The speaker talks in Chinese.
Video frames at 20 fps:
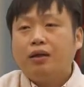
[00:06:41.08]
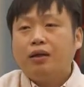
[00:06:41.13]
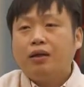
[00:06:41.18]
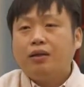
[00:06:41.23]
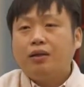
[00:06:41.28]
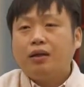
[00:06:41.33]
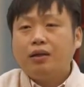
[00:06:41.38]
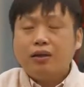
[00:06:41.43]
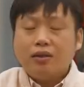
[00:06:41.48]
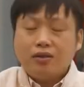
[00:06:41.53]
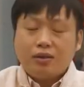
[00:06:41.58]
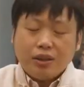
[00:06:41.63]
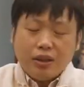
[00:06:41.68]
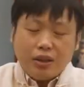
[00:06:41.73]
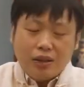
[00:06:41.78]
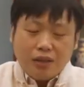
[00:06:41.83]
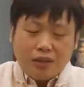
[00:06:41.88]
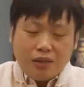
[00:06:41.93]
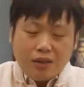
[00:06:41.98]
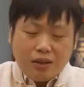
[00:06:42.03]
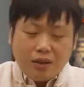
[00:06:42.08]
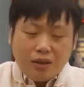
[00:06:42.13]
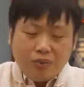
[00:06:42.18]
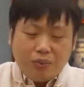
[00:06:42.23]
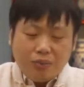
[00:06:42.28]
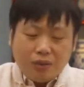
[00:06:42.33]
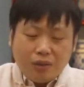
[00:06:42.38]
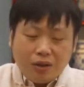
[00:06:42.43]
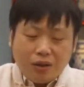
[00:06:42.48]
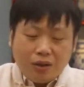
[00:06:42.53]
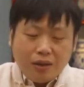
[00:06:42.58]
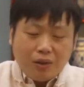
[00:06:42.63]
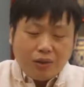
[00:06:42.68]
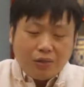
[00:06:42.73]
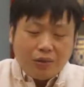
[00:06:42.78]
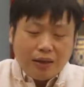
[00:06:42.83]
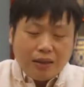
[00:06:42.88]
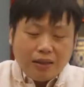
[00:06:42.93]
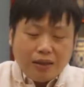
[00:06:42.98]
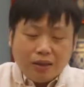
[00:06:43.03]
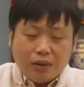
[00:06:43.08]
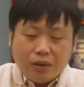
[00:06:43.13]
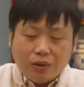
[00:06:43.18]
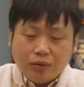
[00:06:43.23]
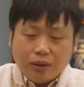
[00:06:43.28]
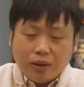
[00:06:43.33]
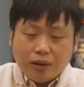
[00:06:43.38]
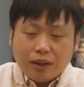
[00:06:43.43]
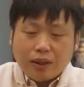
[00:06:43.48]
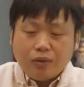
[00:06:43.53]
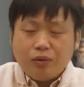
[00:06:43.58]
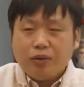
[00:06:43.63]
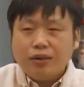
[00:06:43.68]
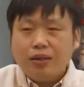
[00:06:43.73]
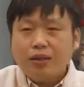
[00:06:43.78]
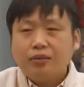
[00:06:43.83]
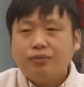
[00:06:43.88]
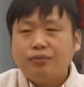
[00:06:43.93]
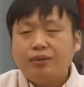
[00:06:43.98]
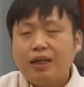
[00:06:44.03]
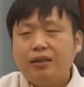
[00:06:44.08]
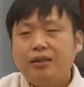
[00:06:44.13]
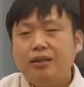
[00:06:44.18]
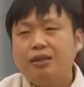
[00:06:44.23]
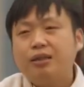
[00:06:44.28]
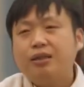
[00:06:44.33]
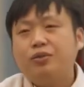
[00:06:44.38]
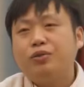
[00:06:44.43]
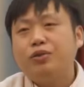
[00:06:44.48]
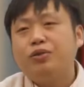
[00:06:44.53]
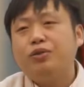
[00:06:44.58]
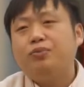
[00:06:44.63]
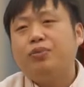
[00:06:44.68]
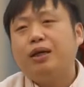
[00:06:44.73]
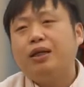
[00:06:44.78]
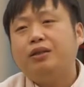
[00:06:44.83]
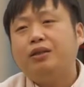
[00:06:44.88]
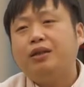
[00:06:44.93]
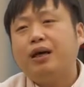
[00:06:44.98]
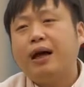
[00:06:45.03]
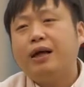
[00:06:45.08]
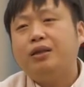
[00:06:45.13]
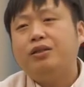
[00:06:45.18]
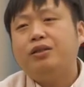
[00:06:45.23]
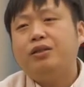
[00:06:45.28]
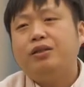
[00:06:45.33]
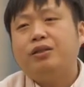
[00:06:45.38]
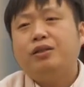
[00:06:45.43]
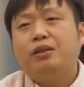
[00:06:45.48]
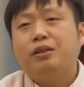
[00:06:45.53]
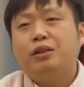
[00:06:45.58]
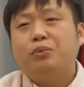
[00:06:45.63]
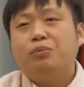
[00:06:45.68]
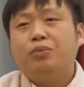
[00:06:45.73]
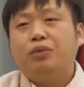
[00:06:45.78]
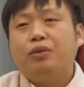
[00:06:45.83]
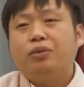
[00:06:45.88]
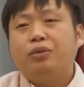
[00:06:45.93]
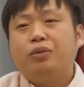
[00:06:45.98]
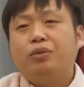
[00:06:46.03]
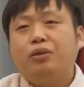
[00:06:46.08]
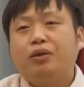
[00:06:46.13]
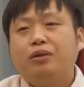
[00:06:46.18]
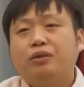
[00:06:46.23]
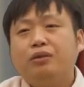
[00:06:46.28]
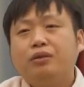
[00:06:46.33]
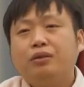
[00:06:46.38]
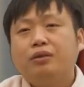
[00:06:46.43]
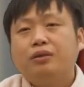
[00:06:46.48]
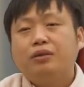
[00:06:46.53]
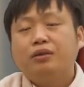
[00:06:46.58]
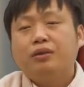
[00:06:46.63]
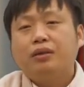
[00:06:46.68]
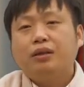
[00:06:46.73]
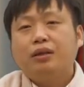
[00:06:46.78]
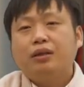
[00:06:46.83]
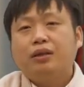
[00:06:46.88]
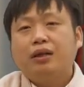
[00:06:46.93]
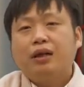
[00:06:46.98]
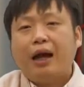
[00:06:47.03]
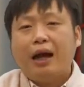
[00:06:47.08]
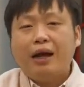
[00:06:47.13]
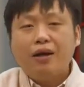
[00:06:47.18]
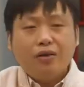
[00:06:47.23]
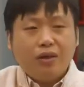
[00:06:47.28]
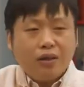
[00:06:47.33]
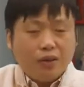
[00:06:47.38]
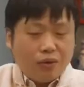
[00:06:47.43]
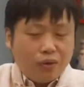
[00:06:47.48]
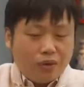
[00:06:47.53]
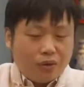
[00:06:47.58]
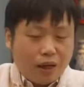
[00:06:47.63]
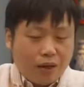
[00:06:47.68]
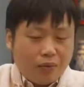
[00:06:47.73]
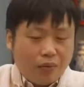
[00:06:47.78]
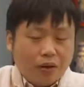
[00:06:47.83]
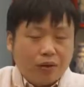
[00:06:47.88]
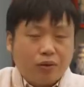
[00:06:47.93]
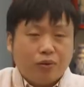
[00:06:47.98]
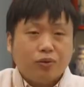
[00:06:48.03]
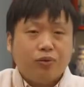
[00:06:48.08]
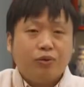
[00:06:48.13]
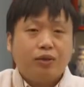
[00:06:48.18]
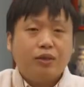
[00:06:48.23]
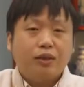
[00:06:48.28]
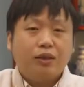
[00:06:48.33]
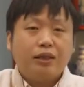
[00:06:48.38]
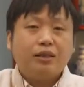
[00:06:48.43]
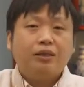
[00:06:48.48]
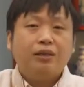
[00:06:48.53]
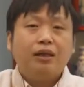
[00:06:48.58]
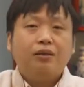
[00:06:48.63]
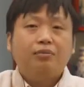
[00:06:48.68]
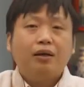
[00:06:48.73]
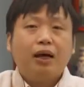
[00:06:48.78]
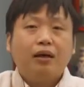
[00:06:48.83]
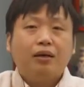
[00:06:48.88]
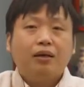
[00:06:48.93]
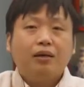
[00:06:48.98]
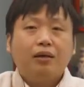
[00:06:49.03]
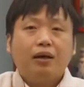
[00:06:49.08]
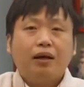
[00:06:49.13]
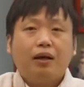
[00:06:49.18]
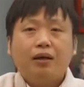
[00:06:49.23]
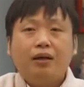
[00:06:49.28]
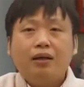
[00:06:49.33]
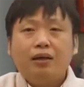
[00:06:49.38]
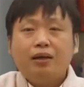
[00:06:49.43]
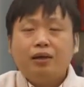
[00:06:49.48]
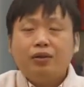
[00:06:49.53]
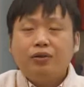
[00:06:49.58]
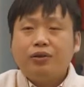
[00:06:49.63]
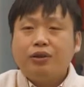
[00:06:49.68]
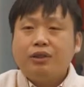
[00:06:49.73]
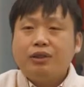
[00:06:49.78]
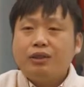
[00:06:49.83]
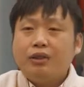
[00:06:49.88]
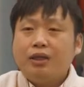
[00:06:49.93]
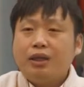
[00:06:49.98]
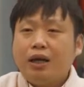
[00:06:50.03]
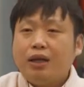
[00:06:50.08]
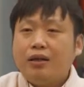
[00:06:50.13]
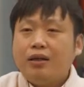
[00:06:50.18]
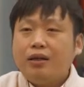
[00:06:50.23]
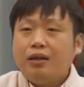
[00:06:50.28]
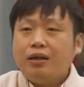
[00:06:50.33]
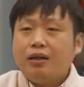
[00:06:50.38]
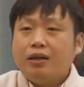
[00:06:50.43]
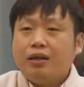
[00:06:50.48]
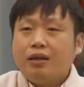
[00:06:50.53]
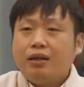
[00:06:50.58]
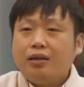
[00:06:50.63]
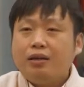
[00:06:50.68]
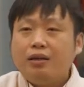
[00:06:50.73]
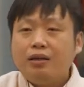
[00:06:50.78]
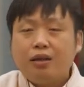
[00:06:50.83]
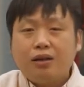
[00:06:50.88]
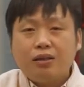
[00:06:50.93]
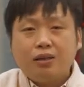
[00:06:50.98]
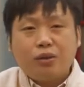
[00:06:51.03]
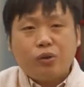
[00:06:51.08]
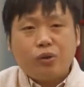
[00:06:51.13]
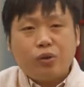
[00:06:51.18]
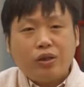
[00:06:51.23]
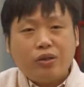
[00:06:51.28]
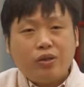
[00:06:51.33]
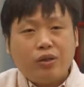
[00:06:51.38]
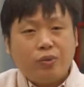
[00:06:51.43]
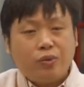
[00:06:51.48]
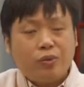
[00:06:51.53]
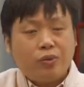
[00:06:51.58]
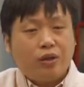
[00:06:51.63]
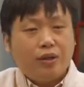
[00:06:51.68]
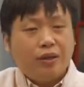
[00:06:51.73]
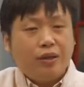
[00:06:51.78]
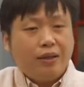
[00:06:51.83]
等到这一第一波搂完以后呢，他觉得哎，今年我选拔的人还是不够多，还有很多岗位空缺的。那这样吧，啊，就之前呃第二次筛选过，